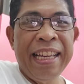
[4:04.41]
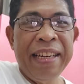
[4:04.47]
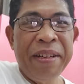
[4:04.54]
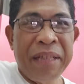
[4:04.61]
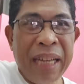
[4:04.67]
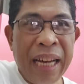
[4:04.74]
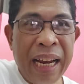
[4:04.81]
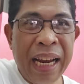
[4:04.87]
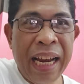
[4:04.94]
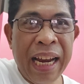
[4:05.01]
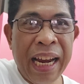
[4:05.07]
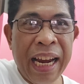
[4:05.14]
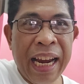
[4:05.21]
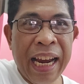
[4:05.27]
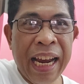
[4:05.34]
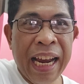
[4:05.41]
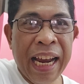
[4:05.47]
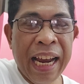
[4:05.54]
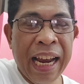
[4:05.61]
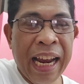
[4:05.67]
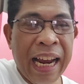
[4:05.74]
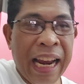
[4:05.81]
You see?
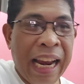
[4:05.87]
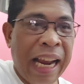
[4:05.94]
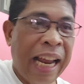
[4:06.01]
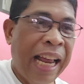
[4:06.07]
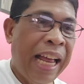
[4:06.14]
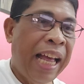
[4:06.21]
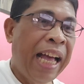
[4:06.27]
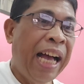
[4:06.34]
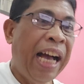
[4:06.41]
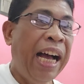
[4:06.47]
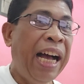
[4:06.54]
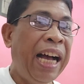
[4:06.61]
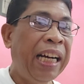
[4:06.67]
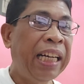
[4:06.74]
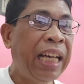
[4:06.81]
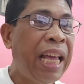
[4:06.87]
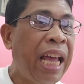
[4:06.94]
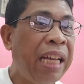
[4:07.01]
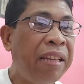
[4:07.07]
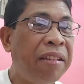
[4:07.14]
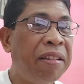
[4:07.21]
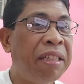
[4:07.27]
Ah, kaya
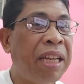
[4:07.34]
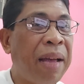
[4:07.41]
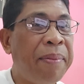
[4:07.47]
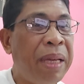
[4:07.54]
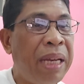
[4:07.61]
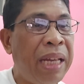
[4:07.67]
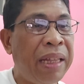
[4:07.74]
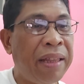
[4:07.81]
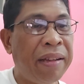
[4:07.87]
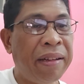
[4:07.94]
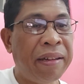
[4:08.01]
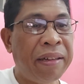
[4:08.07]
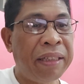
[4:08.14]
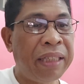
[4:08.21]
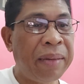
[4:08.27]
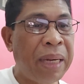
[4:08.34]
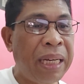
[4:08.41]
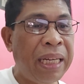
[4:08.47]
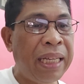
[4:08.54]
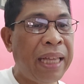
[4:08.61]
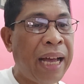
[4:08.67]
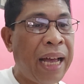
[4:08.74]
ito, sabi rito sa
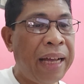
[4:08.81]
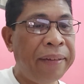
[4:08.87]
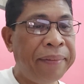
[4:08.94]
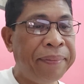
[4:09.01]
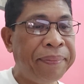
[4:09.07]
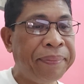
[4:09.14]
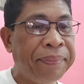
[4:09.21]
balita,